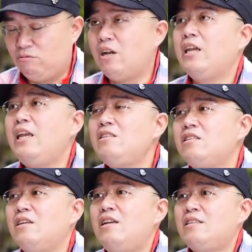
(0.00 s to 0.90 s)
足了，因
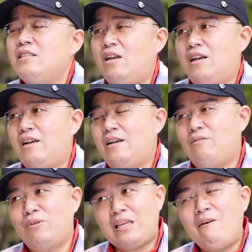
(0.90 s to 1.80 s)
此。
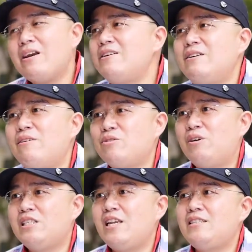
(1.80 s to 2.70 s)
呃，我才会个人认为
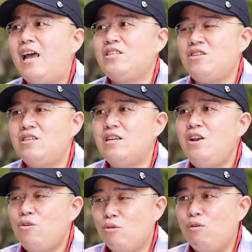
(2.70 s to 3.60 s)
说，现在其实
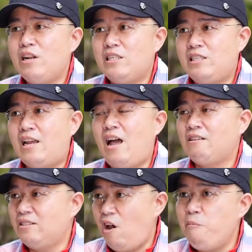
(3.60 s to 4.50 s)
如果你是要
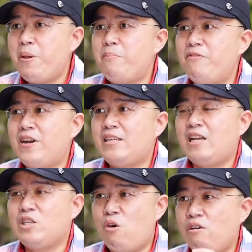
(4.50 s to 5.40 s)
让照片部分来
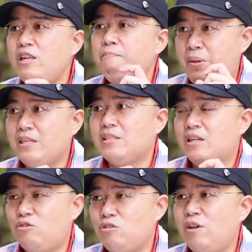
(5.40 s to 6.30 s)
讲有一定的品
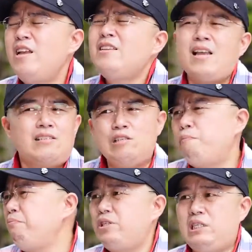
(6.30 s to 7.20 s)
质跟水准，但是
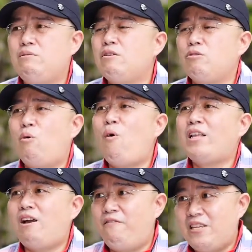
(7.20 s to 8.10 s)
又不希望说
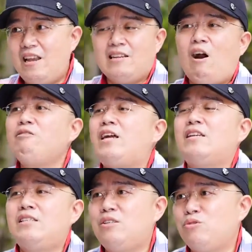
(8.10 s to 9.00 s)
花到非常高
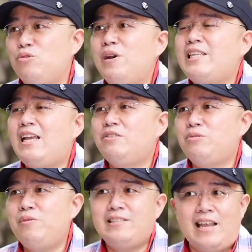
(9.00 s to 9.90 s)
档的数位单
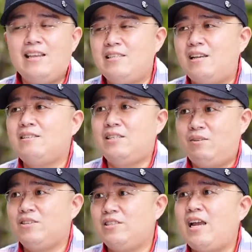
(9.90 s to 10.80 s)
数位单影相机的
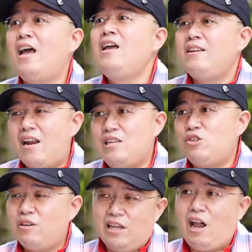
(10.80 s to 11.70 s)
情况之下，那你
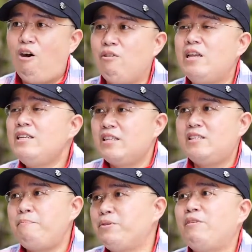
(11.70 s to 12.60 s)
就可以考虑
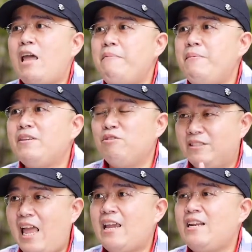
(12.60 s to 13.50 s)
这些不同的 APP
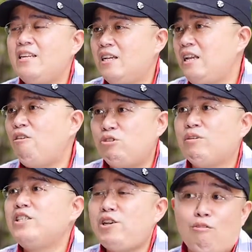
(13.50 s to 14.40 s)
所带给你的要
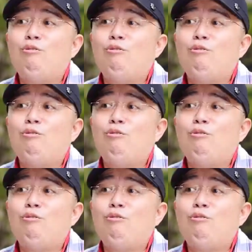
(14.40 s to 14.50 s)
求跟效